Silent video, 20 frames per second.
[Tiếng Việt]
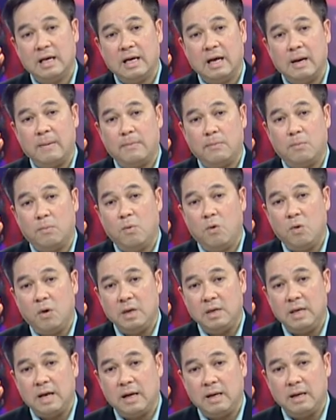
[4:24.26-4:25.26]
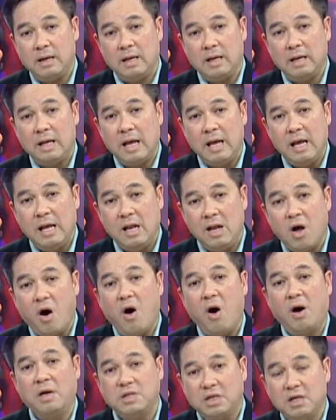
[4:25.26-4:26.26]
mua những cái
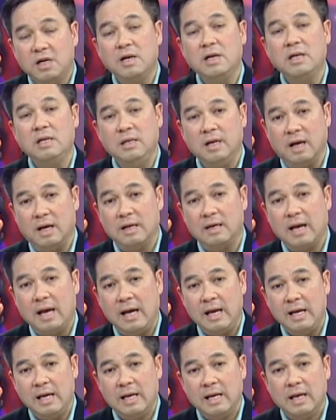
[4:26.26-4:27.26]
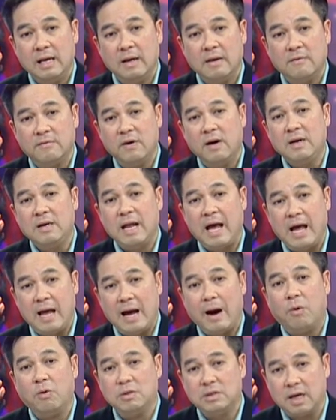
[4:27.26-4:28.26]
lo trước những cái vấn đề
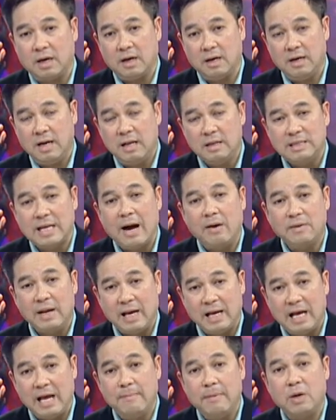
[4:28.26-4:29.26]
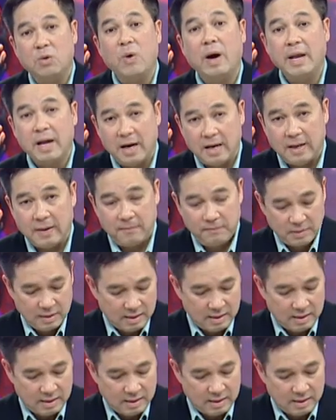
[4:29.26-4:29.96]
hậu sự sau này khi mình qua đời